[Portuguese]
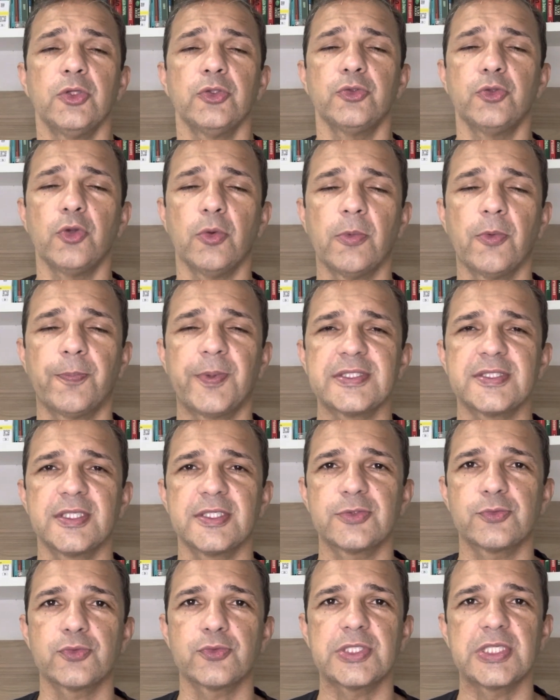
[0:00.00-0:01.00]
Como
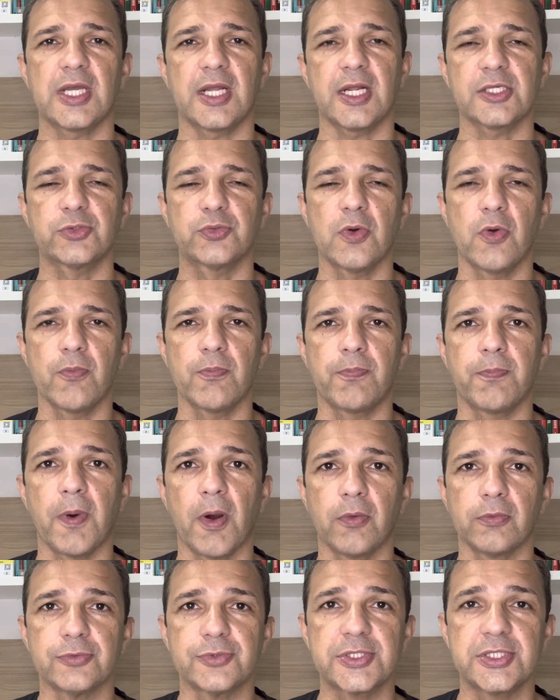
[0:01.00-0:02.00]
presidente do Ceará, João
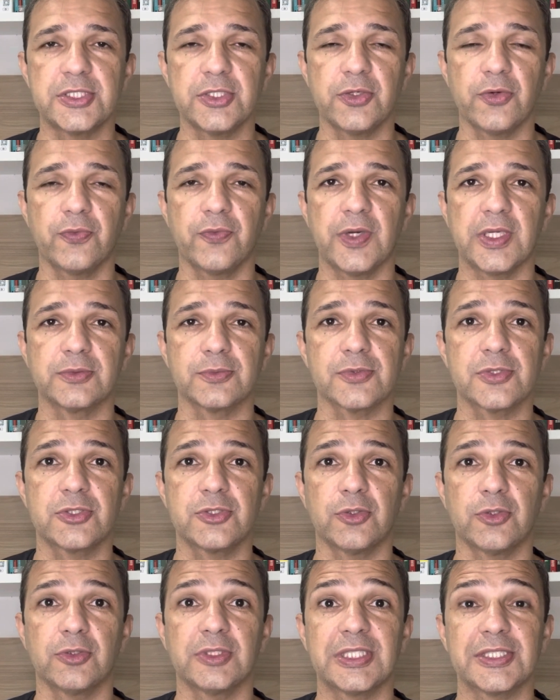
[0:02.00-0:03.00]
Paulo Silva
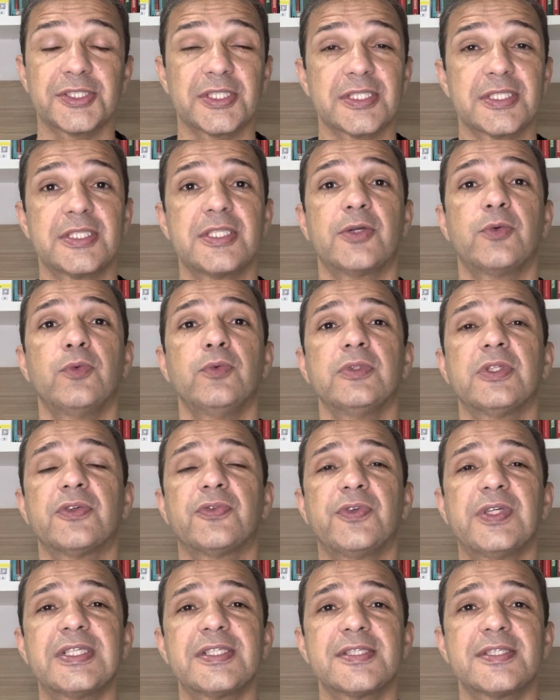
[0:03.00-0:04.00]
anunciou nesta
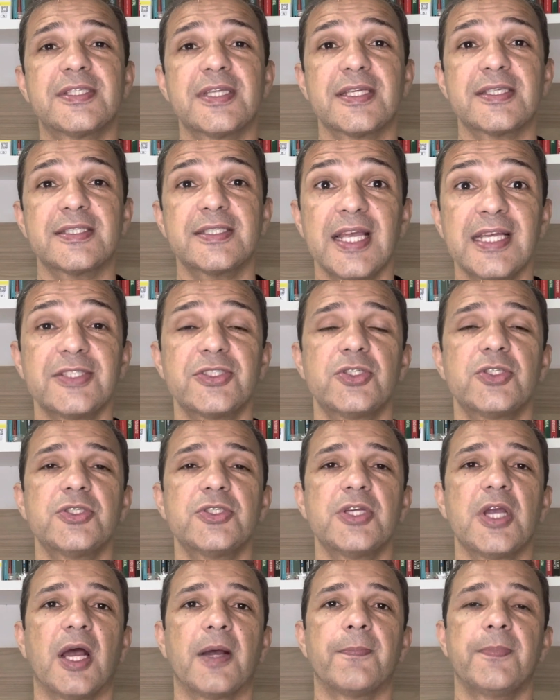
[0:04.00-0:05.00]
segunda-feira, 17
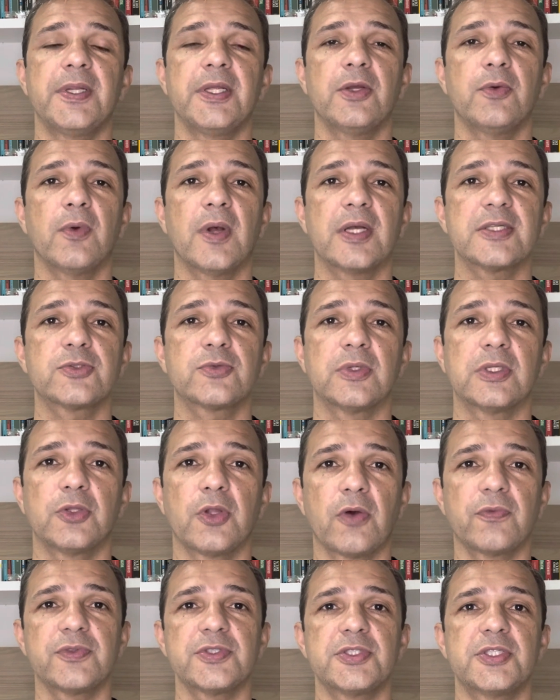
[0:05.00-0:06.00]
de abril, a sua
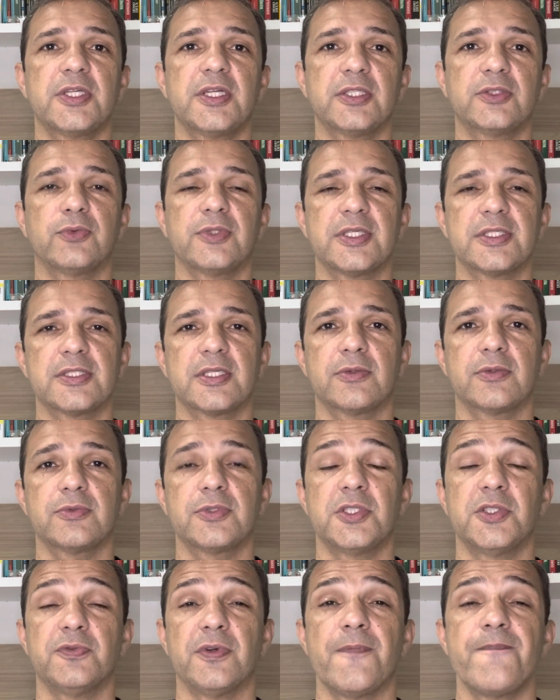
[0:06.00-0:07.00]
nova diretoria
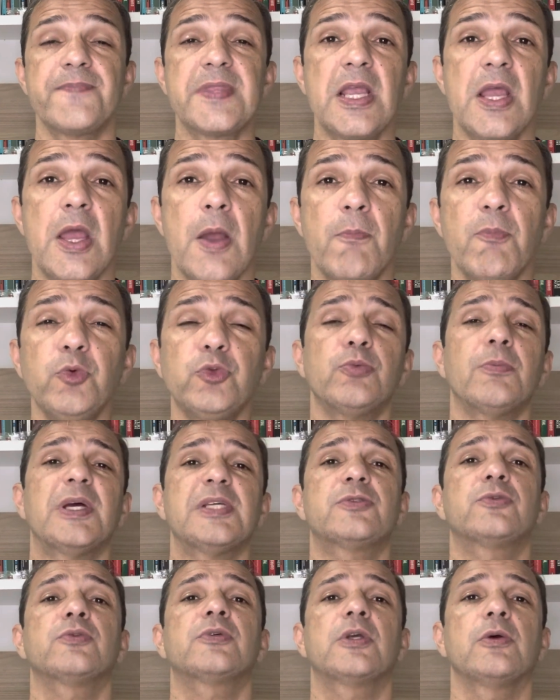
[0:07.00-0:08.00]
executiva. Muito
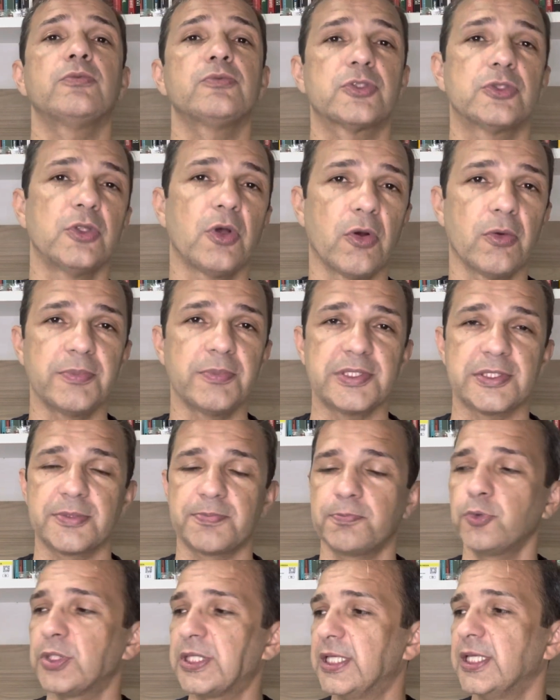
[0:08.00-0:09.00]
mais do que uns nomes,
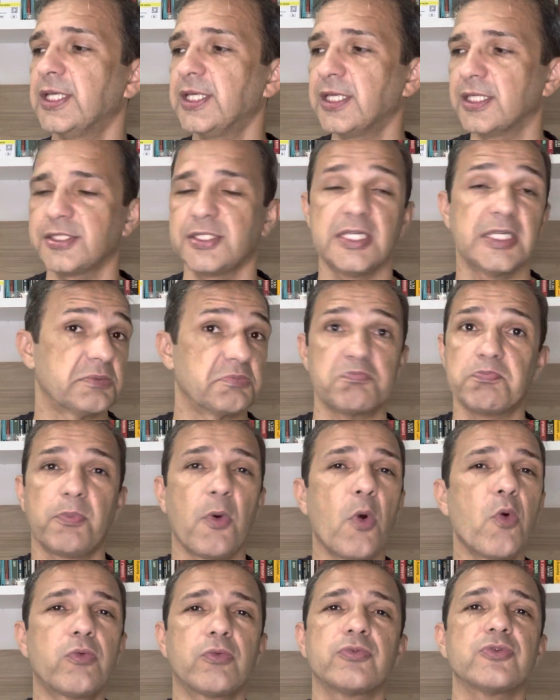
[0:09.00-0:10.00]
porque a assim, gente
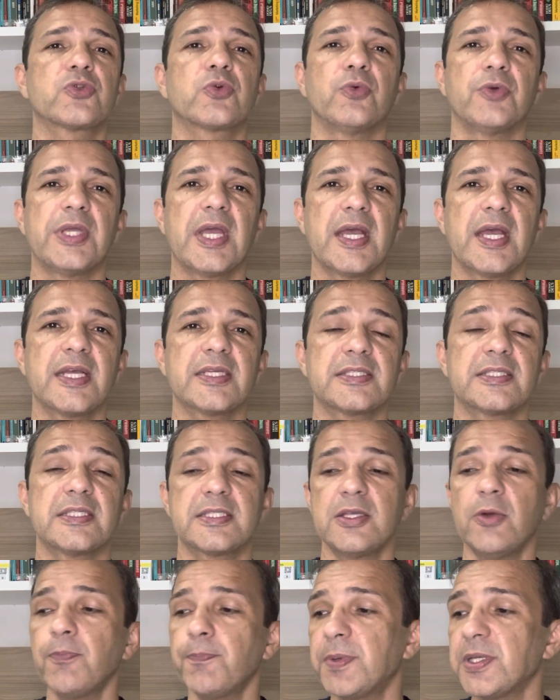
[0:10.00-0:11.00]
poucos conhece,
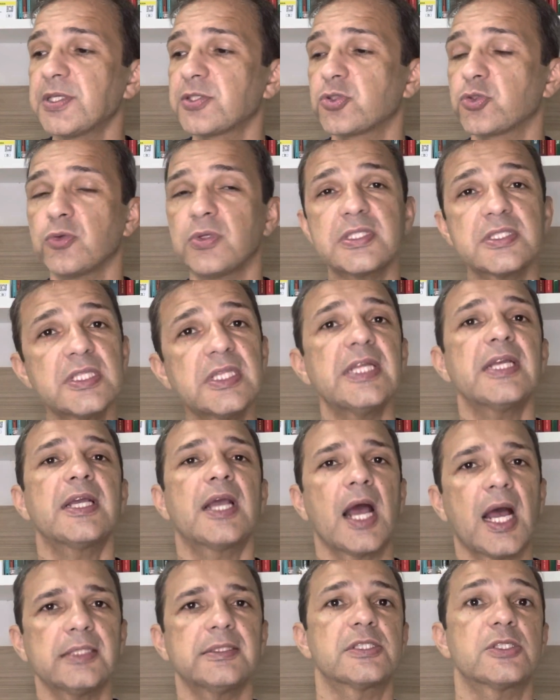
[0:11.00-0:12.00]
são pessoas
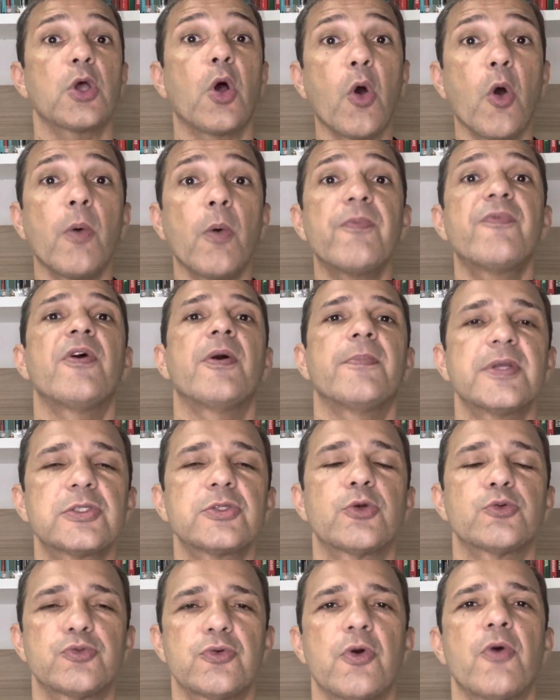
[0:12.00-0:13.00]
ligadas,
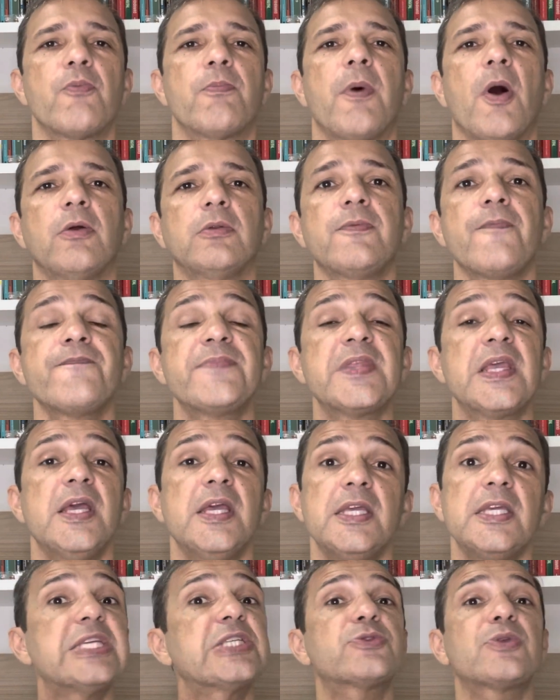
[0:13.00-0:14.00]
obviamente, ao João Paulo,
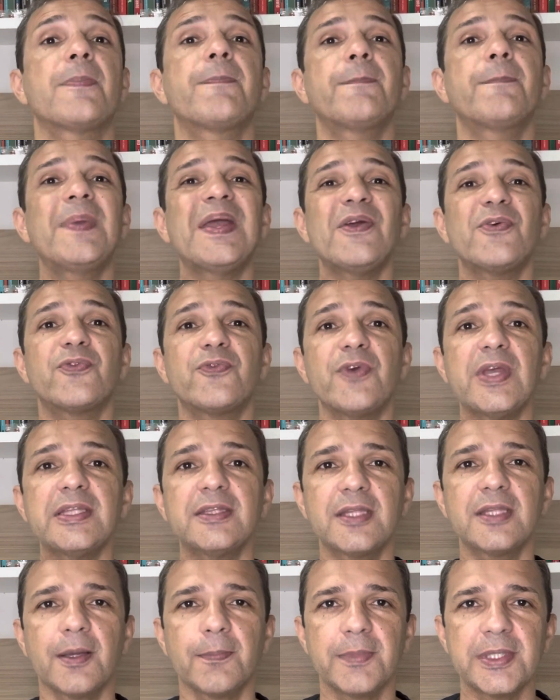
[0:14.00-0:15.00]
e isso é
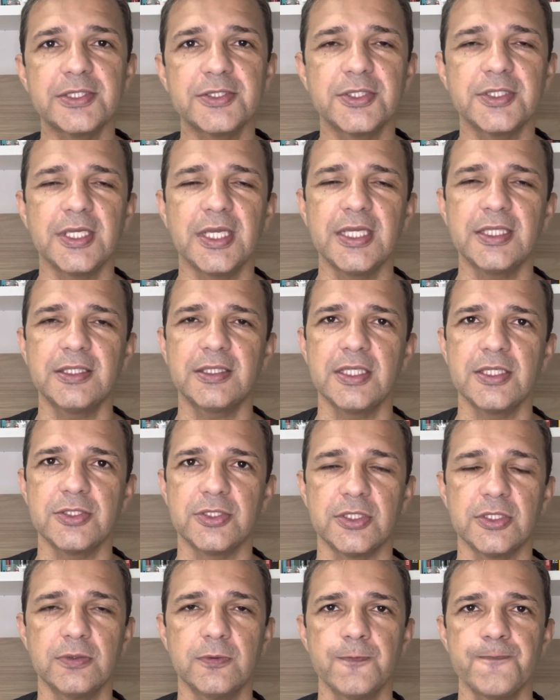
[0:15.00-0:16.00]
perfeitamente
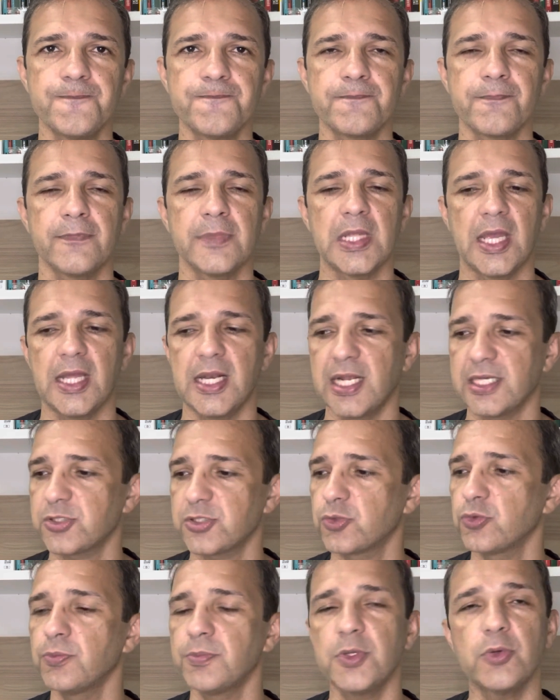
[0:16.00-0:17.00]
entendido. Ele
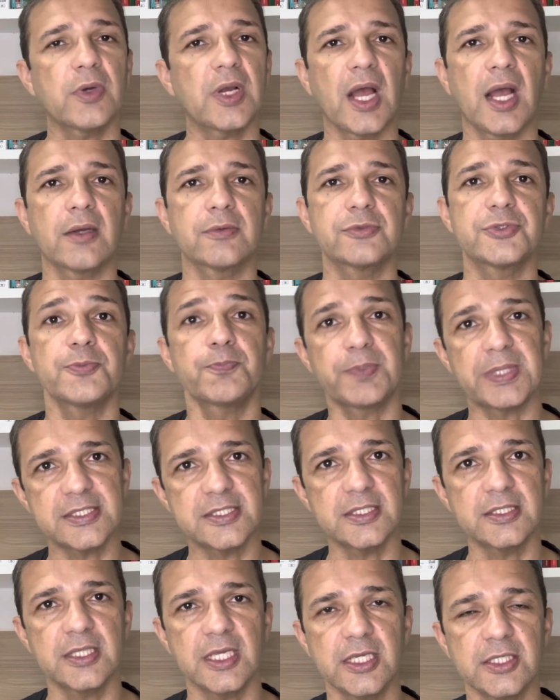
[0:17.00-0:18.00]
assumiu um cargo de
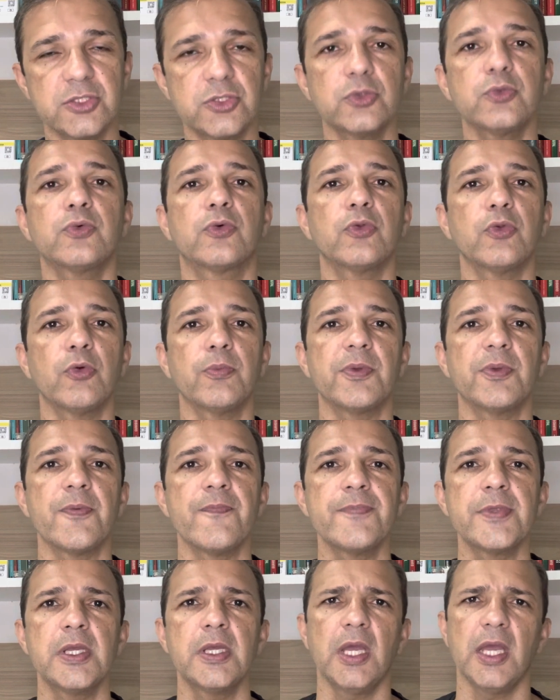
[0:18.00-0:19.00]
presidente do clube,
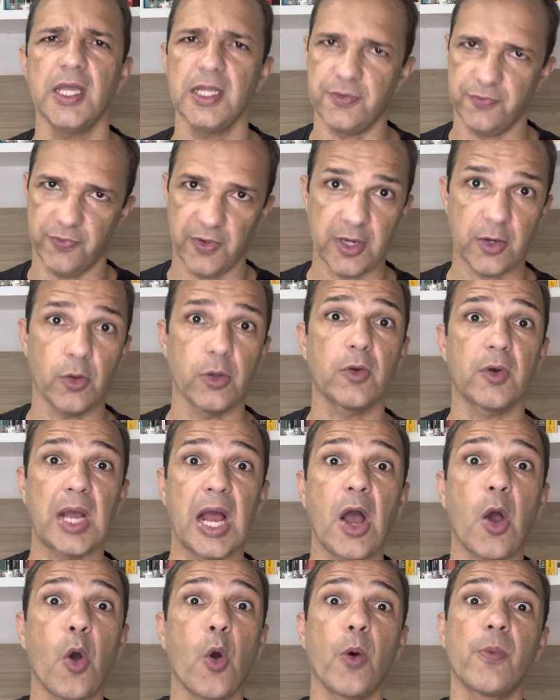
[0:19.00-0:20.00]
ele vai
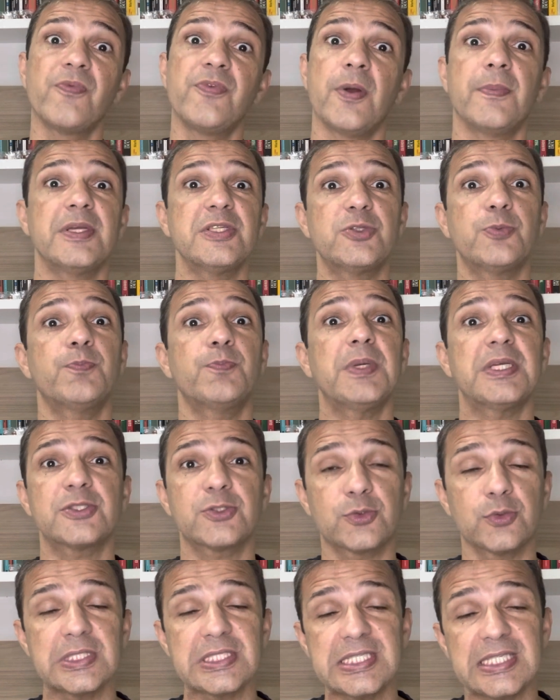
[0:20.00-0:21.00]
colocar, obviamente,
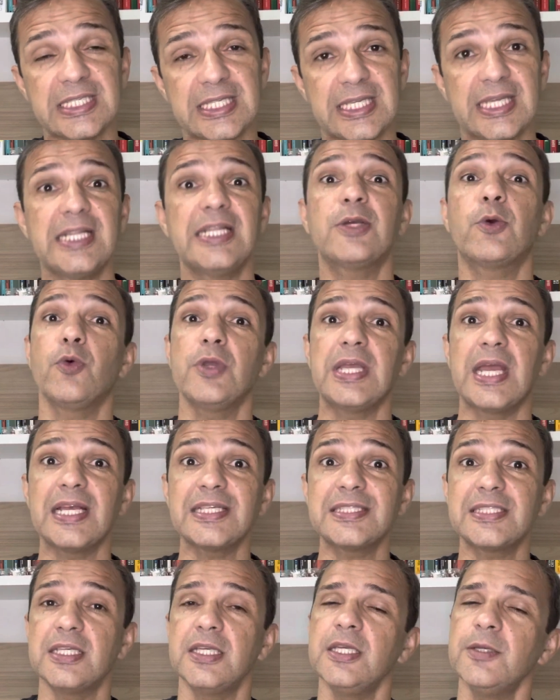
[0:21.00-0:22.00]
pessoas em que ele
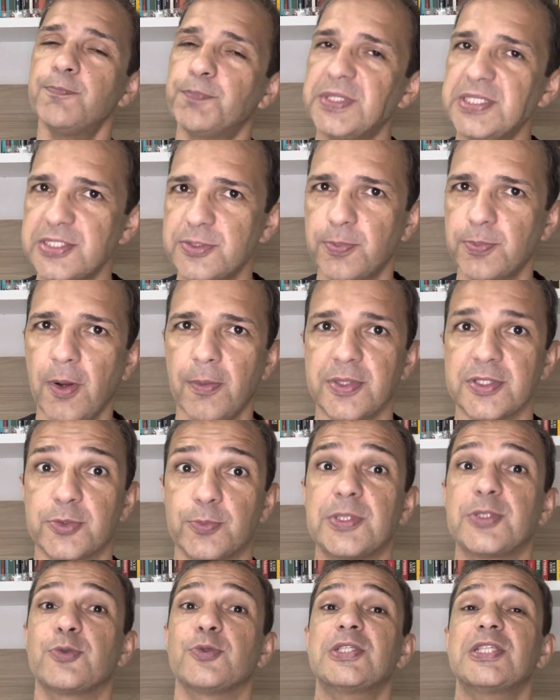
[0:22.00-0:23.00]
conhece e principalmente
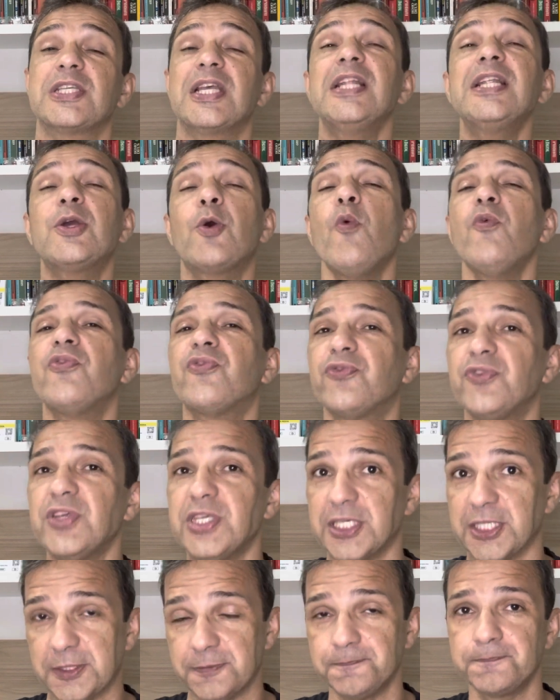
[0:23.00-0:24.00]
pessoas que ele
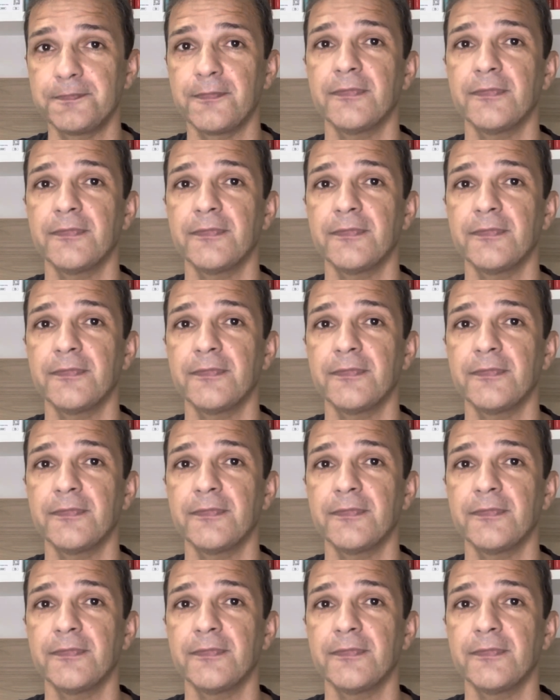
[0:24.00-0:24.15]
confia.